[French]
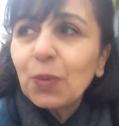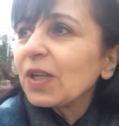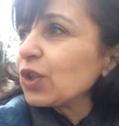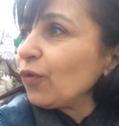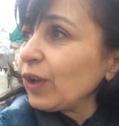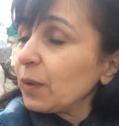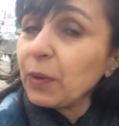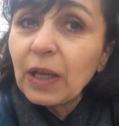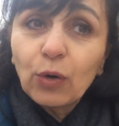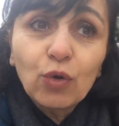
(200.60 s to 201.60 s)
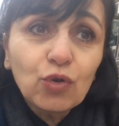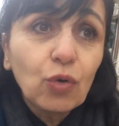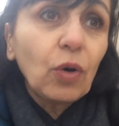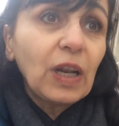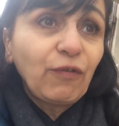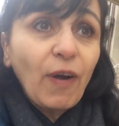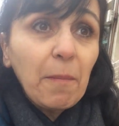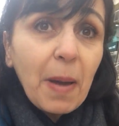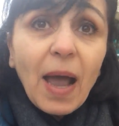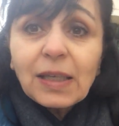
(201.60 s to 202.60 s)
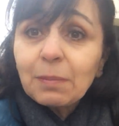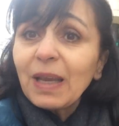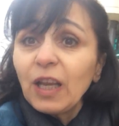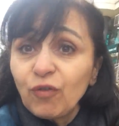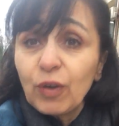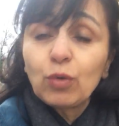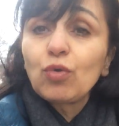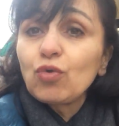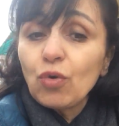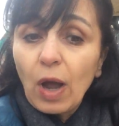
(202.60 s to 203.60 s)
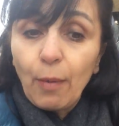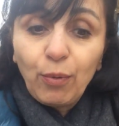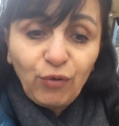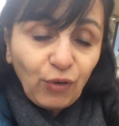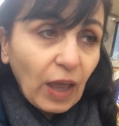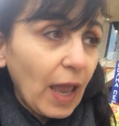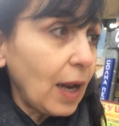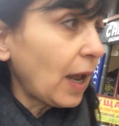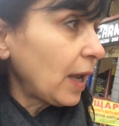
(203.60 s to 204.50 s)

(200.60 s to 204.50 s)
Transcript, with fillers: suis à Sofia depuis quelques jours, les femmes mars, mais il fait toujours un peu frais.